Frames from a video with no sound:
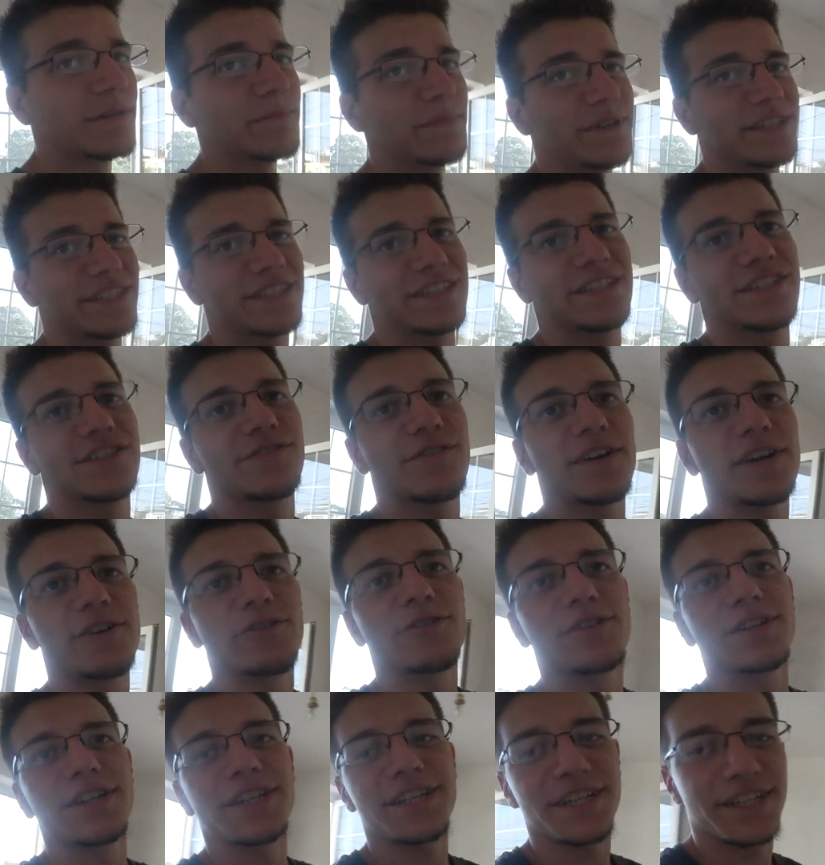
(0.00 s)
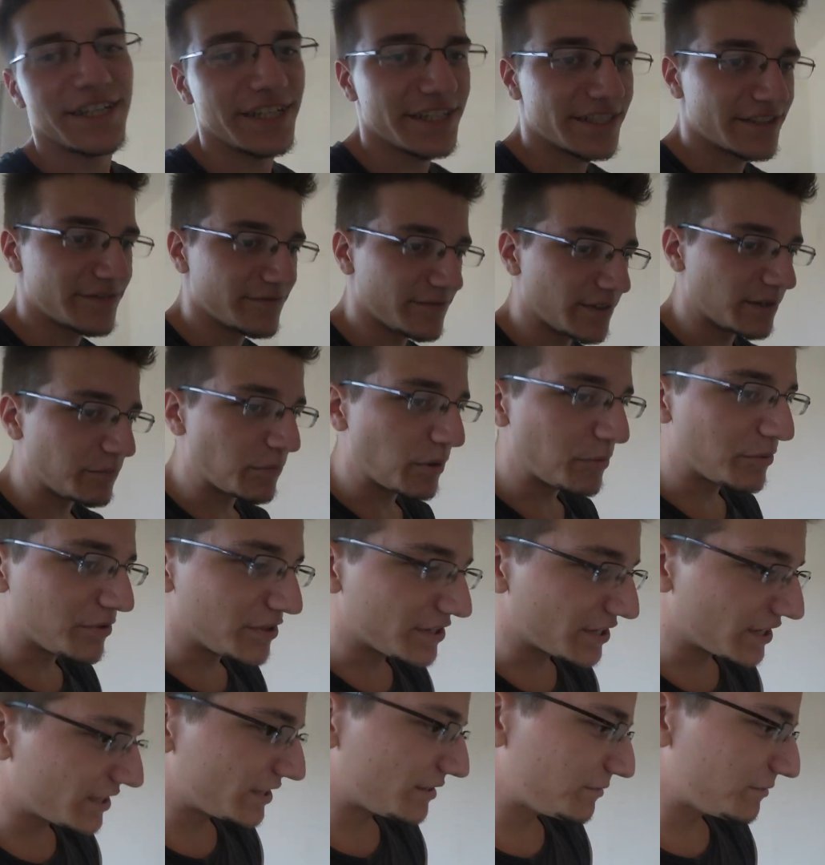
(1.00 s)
am besten zwei ordentliche Kissen, weil momentan